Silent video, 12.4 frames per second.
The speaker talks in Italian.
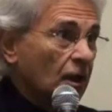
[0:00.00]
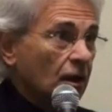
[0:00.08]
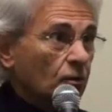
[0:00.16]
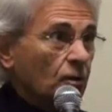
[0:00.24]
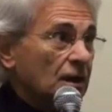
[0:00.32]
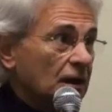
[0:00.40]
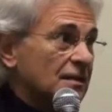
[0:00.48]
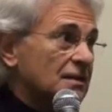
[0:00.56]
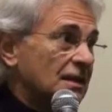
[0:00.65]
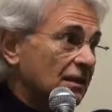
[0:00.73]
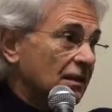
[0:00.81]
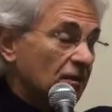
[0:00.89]
eh, quella che è
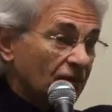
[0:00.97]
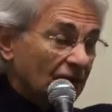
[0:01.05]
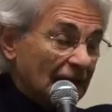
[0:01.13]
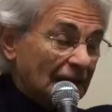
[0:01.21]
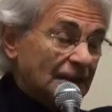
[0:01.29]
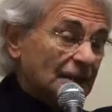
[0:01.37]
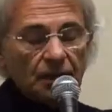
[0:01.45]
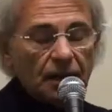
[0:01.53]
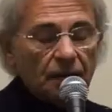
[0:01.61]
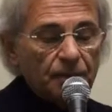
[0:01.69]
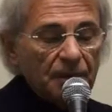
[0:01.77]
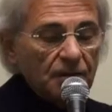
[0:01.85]
stata rivelata
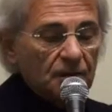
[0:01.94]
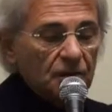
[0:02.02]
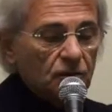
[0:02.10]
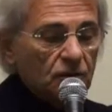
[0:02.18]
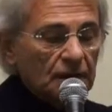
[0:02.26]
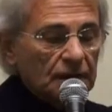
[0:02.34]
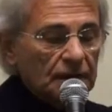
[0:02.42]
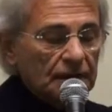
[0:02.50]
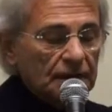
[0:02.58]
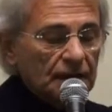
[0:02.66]
dal pentito del,